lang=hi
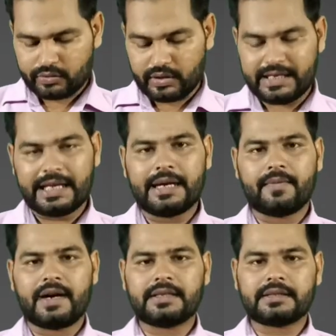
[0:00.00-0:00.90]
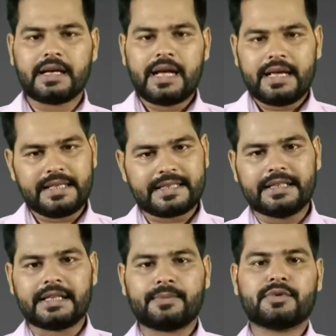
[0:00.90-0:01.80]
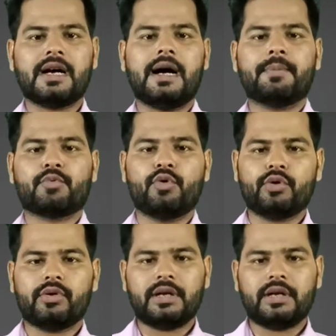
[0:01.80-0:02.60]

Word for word: तो ये रिवार्ड्स इसकी तरफ से आपको